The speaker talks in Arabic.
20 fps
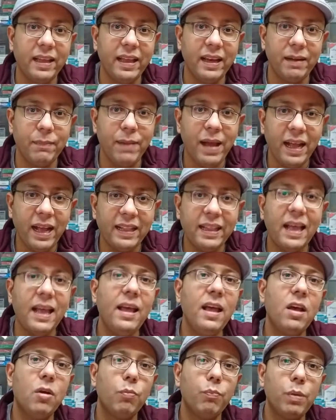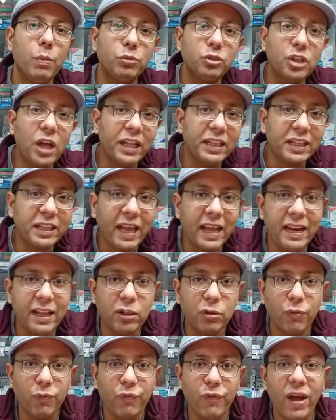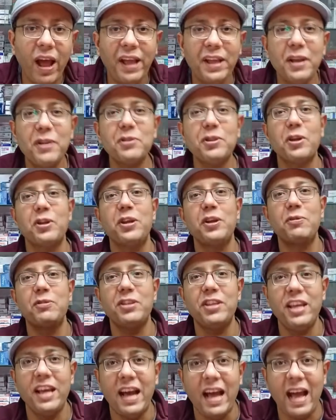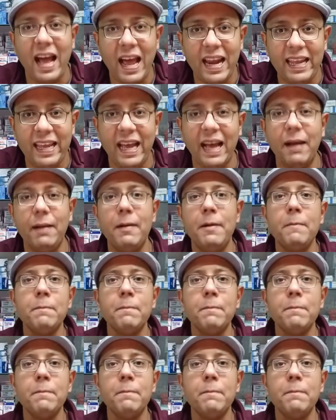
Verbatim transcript: المعده بمساعده خل التفاح يقدر يقضي عليها